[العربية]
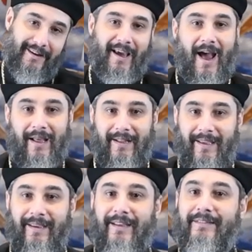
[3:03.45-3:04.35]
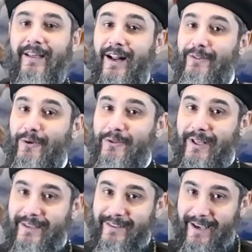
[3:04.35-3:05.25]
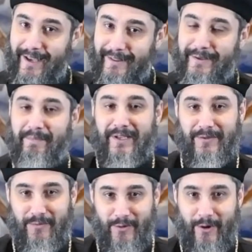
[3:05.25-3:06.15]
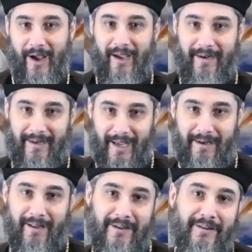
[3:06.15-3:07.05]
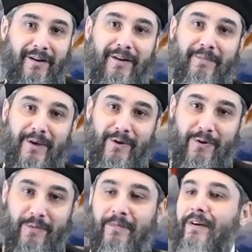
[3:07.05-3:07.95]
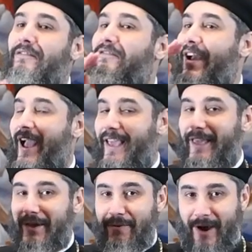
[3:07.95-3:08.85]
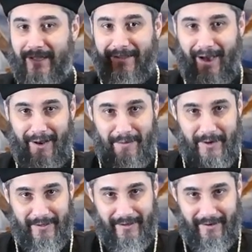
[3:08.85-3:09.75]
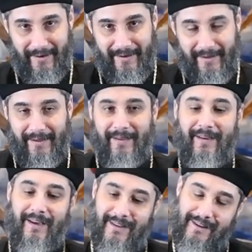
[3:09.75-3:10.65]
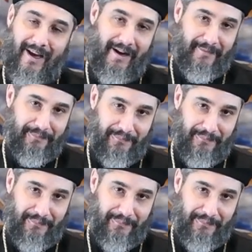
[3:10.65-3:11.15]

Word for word: يعني التلات قداسات مسموح ان احنا نصلي بيهم في اي وقت على مدار السنه